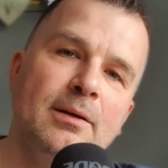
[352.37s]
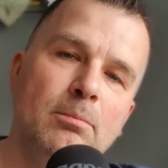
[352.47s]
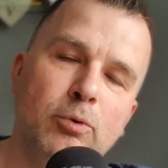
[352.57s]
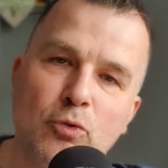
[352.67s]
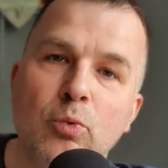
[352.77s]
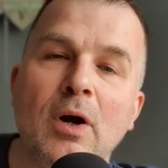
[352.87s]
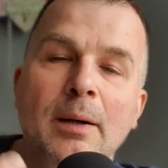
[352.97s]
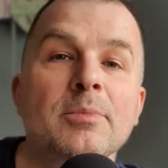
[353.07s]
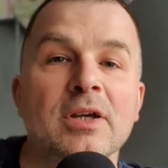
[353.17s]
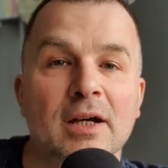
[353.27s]

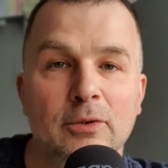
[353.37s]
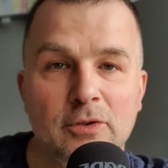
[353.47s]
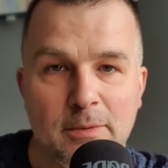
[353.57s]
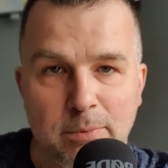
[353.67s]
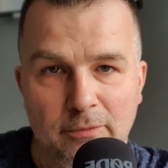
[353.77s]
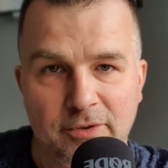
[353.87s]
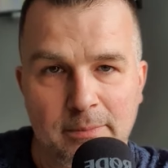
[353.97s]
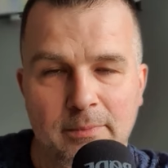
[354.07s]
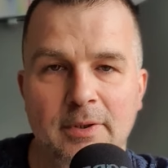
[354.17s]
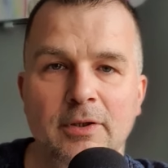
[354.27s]
posłucha mnie, jak do niej
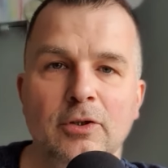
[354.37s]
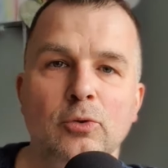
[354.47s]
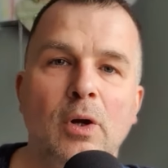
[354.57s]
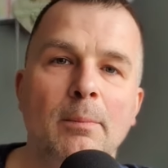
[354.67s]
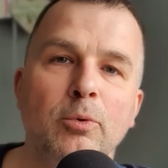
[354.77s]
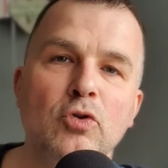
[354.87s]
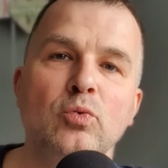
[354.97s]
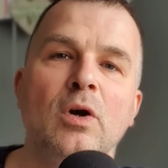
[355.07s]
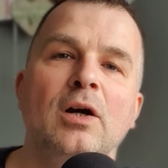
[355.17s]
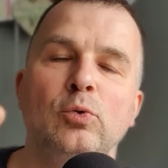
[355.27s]
powiem, która
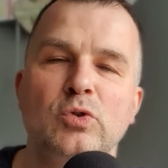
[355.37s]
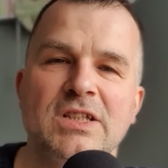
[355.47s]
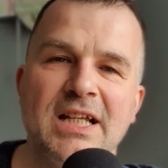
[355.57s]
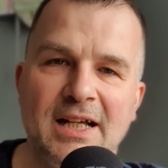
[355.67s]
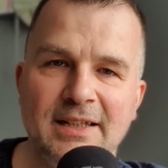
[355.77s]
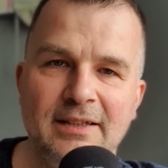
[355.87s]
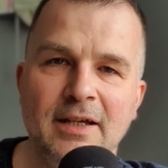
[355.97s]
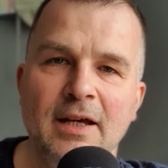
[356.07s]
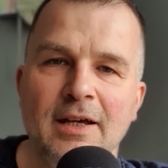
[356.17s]
posłucha ustaleń.